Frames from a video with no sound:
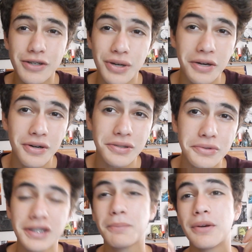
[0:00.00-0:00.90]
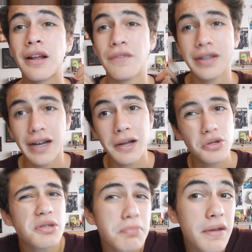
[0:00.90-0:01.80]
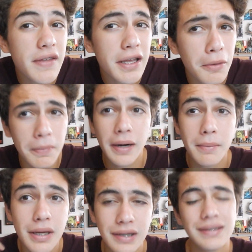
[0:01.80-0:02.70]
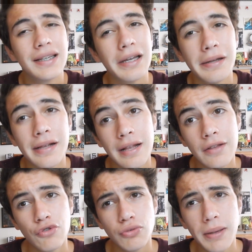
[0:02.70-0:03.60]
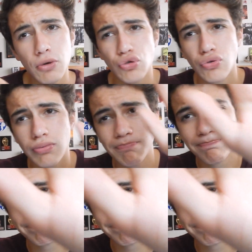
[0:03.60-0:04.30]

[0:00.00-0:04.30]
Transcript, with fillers: derecho a que no les guste porque al fin y al cabo es mi video para mí, así que nos vemos.